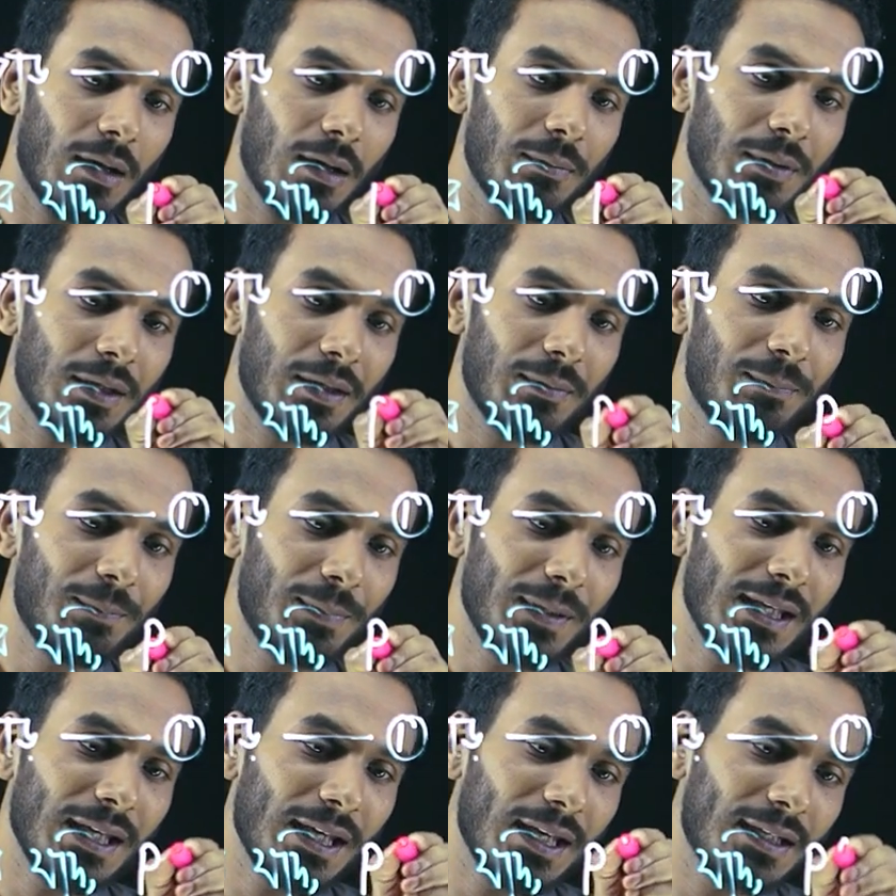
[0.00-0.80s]
আমি
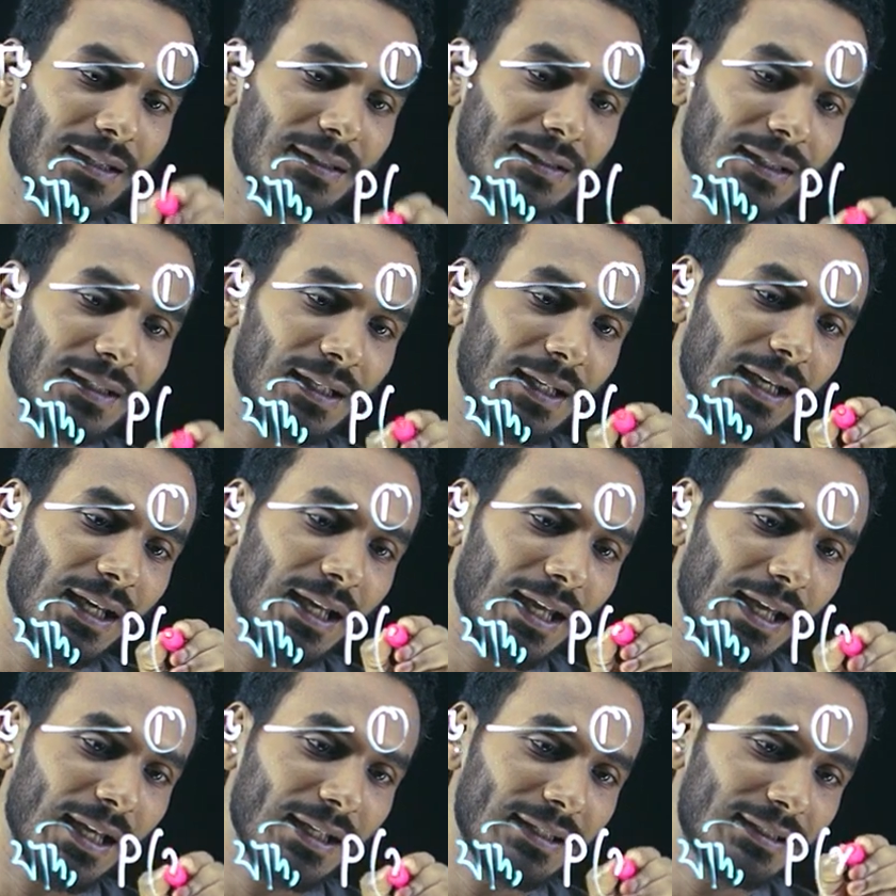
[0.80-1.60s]
পি এক্সে
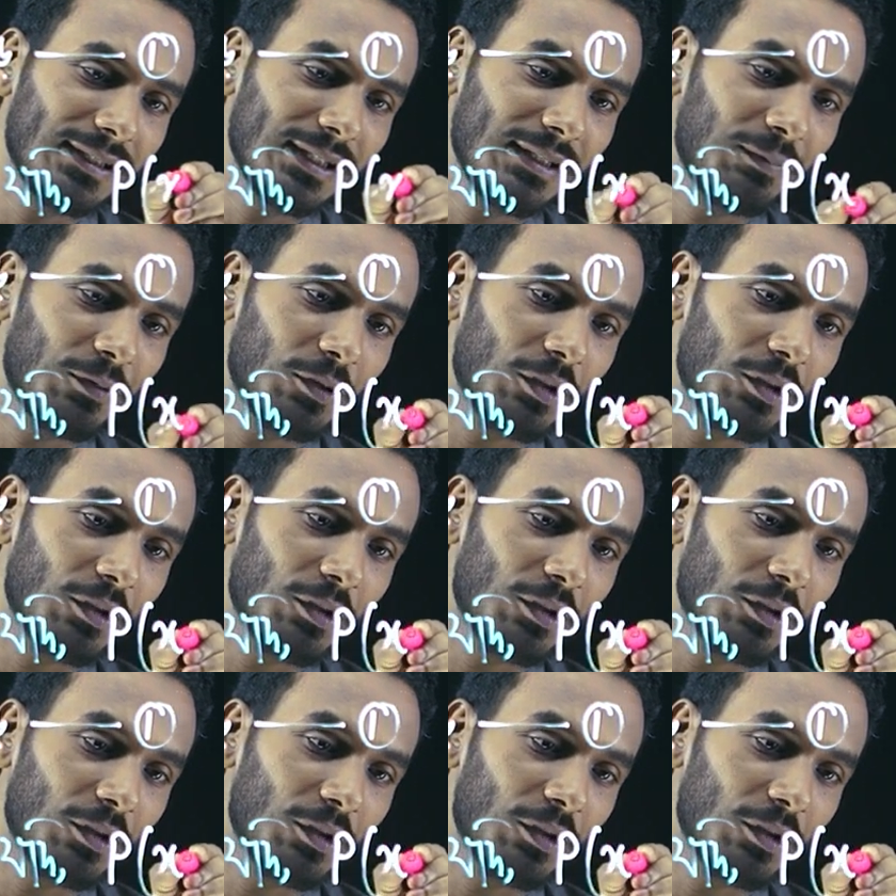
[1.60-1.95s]
এক্স এর